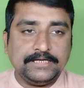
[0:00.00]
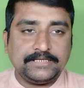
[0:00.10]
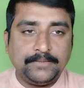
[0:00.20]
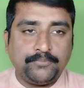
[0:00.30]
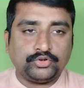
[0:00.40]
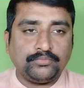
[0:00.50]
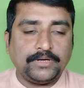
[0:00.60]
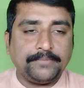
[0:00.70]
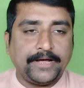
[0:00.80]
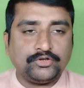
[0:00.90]
এসআই
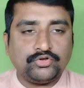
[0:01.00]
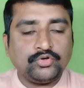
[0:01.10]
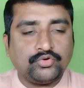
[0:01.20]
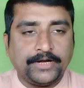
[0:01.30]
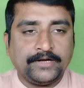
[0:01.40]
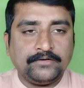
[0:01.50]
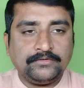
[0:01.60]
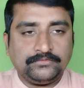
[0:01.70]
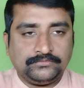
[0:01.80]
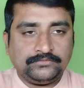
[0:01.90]
প্রথমবার ব্যাক যখন করেন
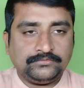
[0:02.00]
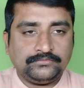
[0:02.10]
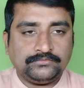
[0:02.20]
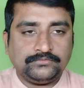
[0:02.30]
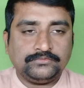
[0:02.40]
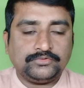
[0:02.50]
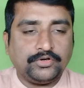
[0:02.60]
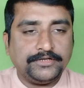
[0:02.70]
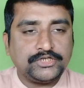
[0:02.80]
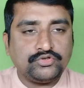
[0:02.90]

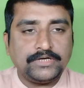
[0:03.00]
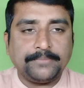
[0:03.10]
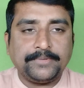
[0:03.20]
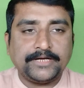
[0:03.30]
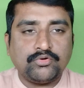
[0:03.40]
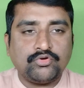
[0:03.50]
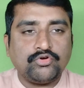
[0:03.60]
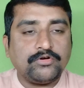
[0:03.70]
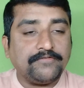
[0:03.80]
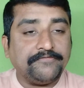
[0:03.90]
তখন নিশ্চয়ই আপনাকে কোনো
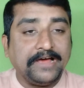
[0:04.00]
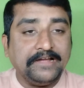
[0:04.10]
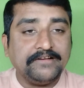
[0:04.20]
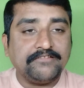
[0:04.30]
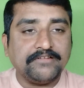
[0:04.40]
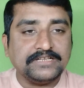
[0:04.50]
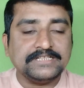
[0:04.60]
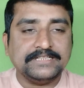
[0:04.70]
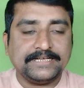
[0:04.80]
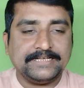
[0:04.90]
ভ্যালিড
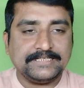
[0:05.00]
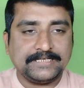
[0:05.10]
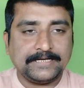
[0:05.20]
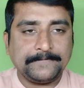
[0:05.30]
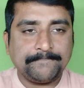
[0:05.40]
রিজিন দেখিয়েছেন